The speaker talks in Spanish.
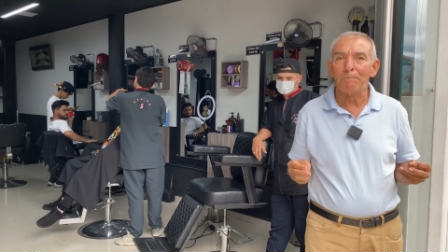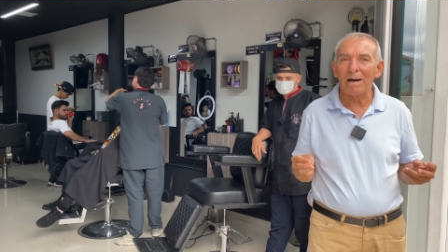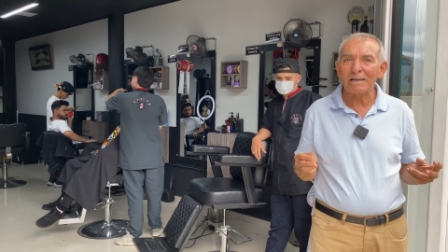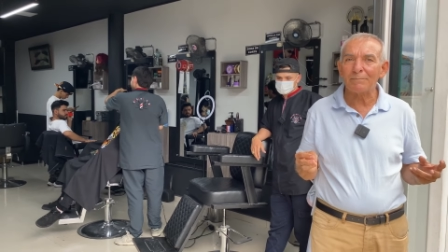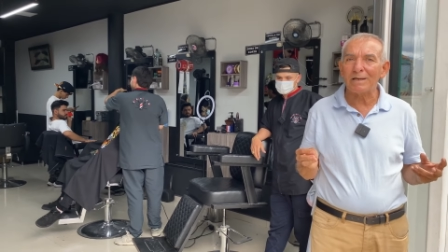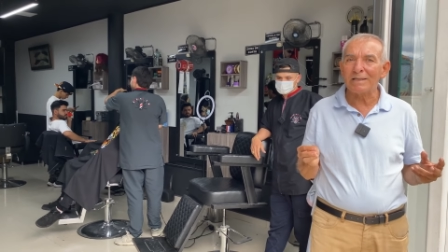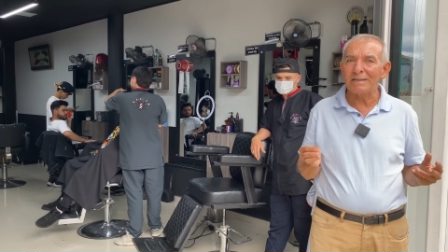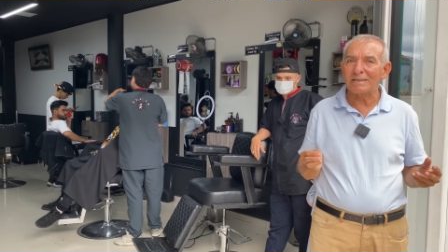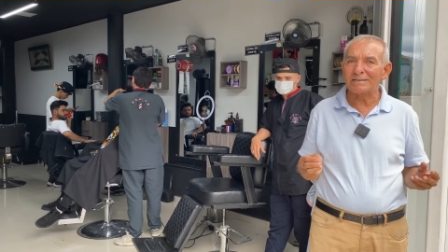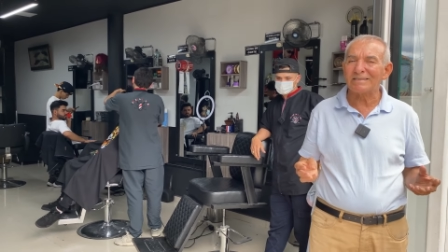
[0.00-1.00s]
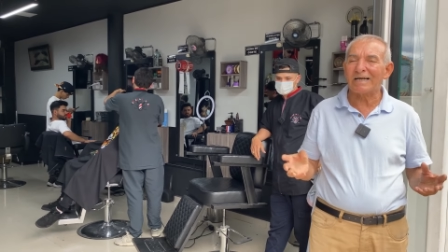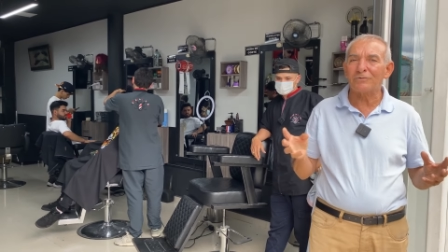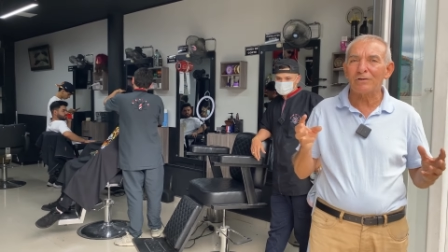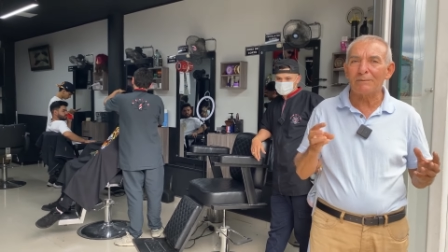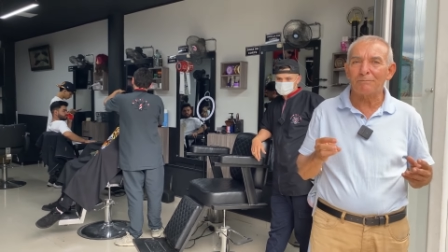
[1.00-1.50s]
barberías,
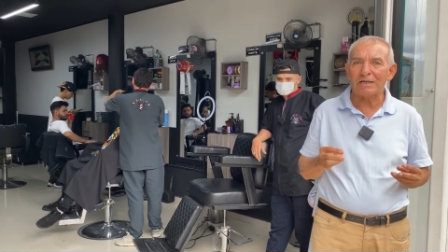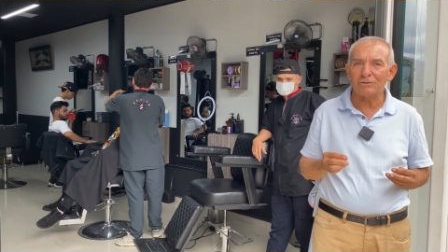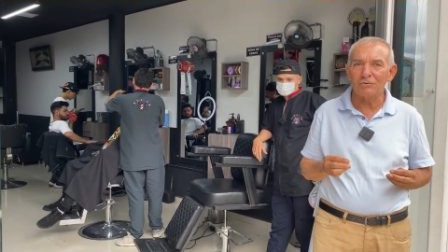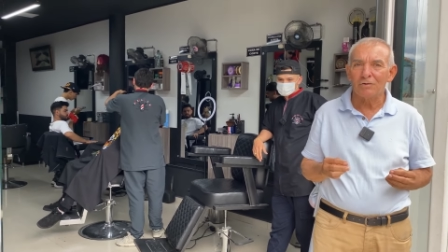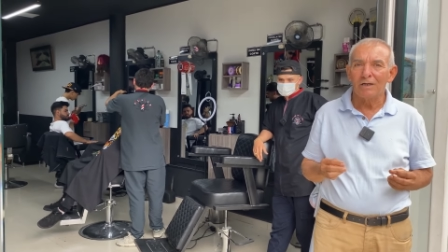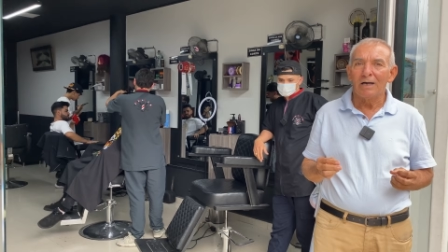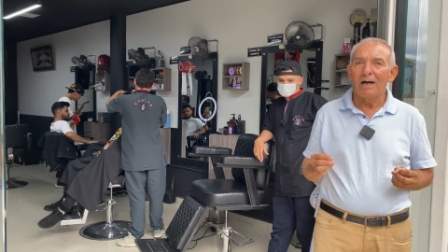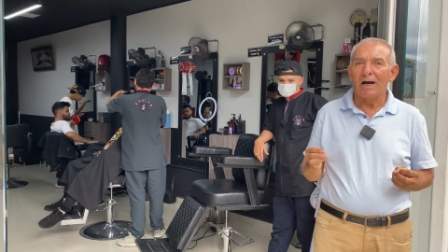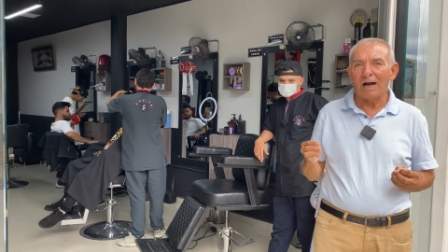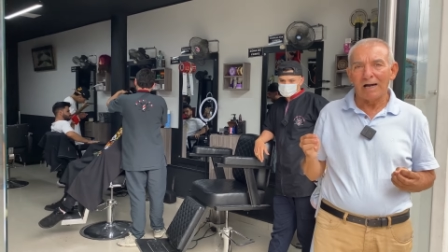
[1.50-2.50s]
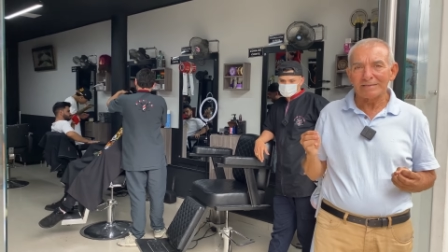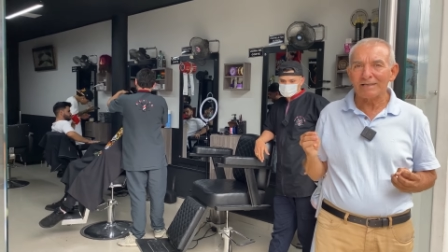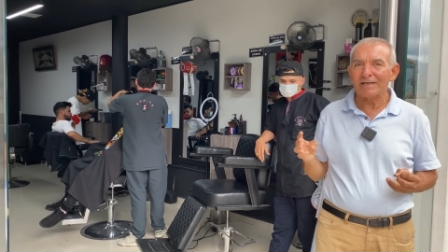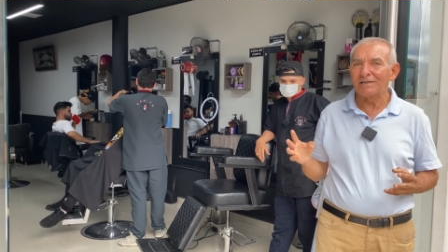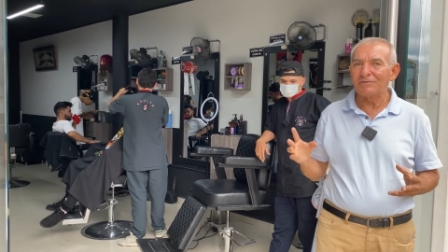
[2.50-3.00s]
dándole paso a
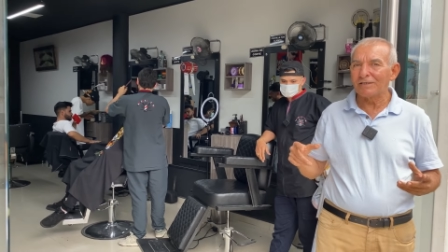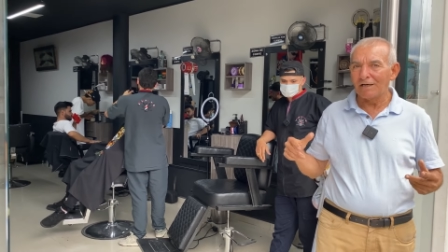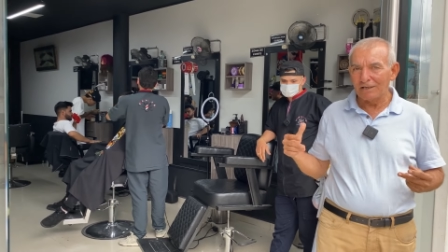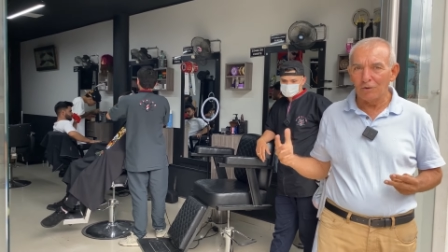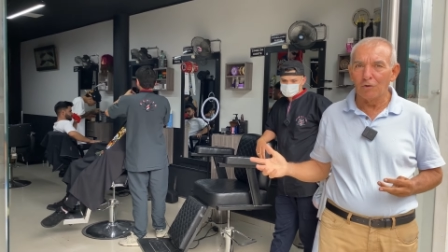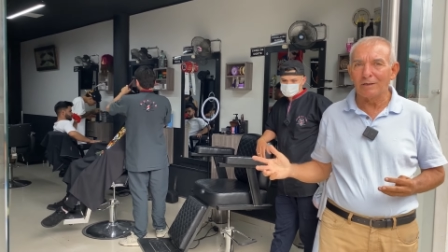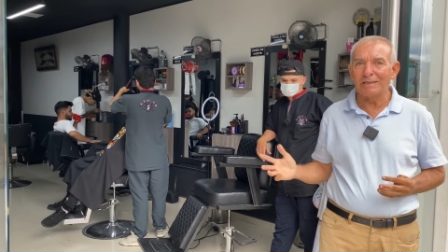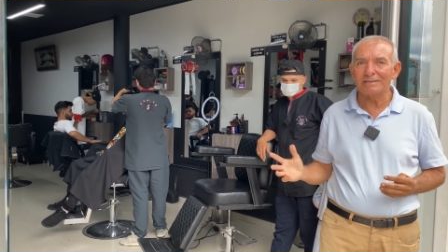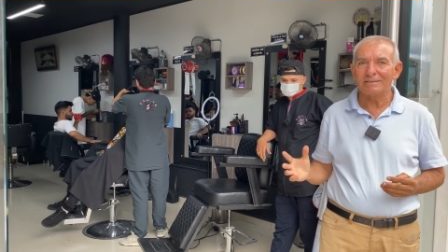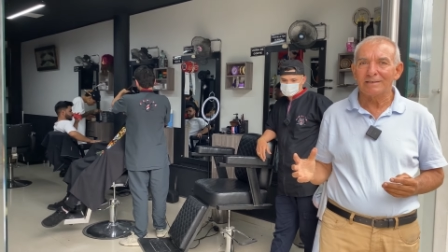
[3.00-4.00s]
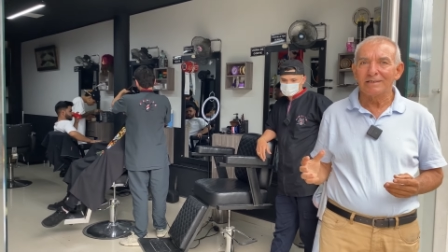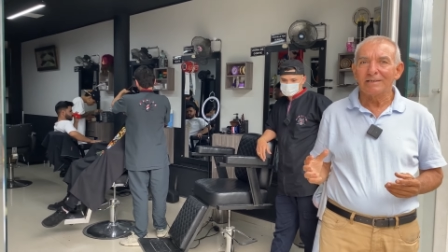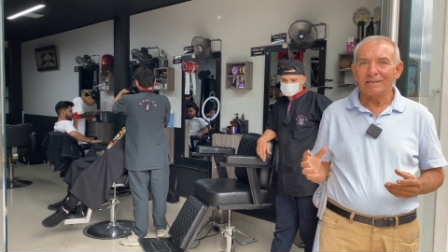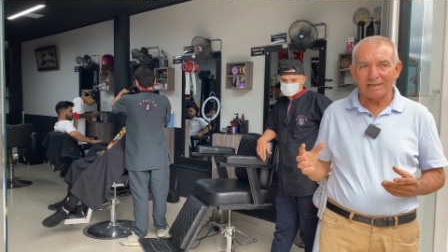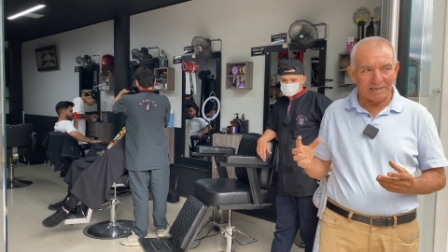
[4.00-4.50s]
esta cantidad de jóvenes
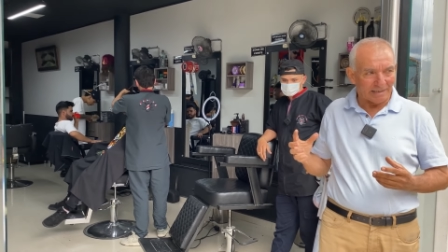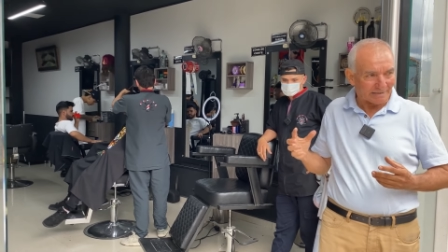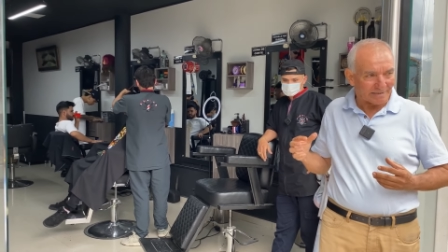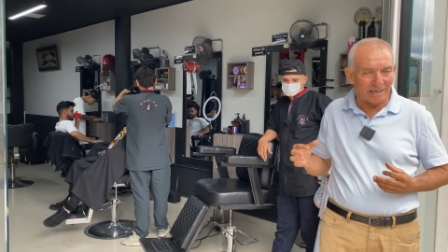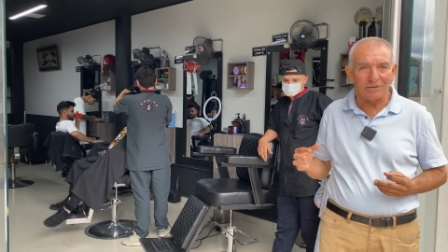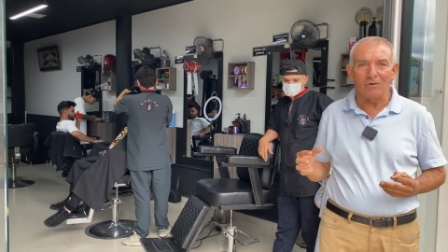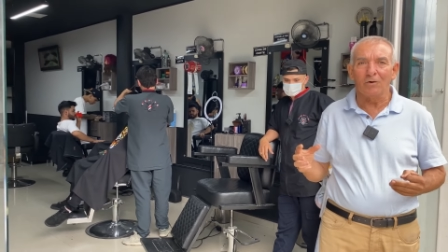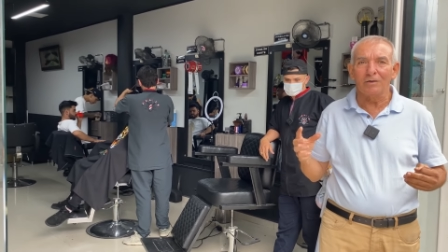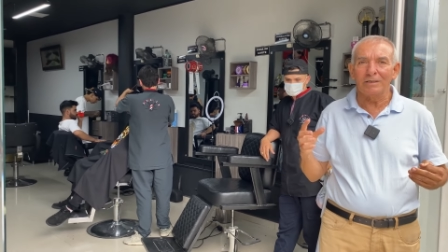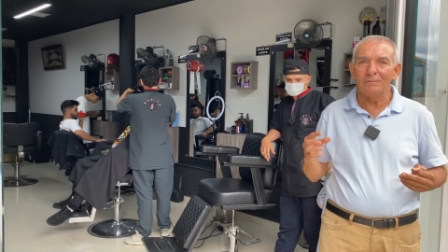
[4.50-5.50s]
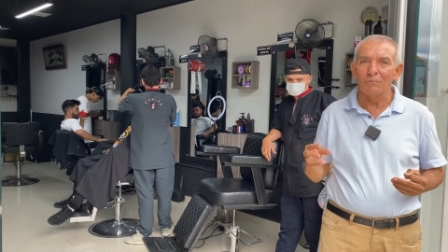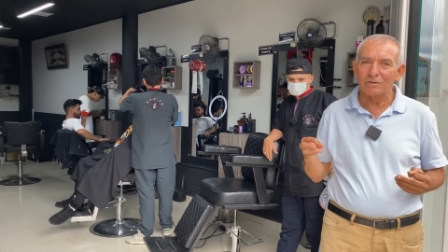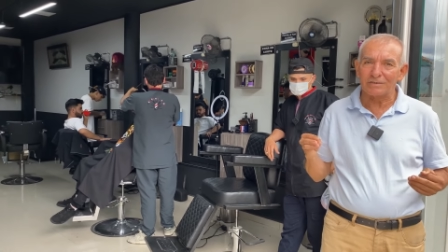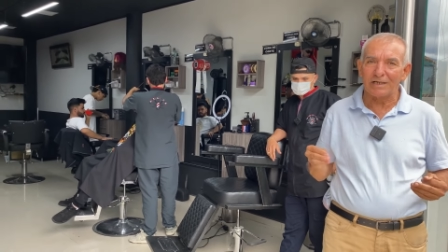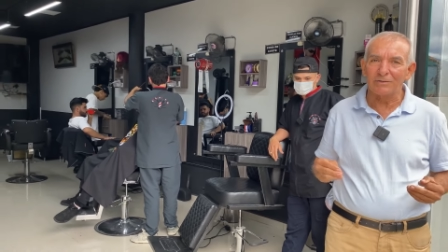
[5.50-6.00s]
que están hoy
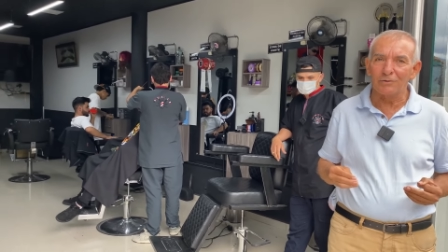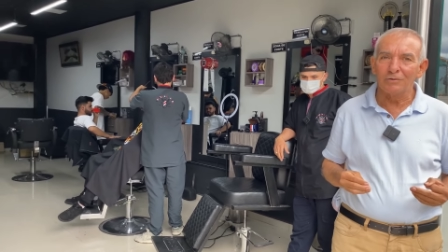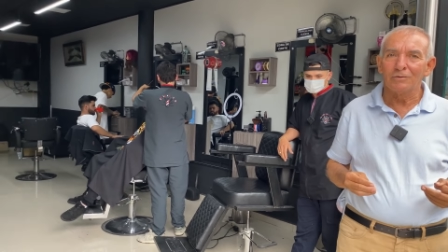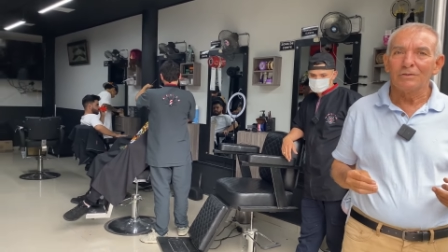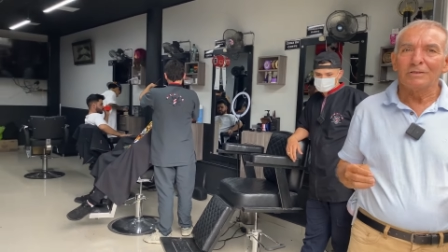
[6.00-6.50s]
mostrando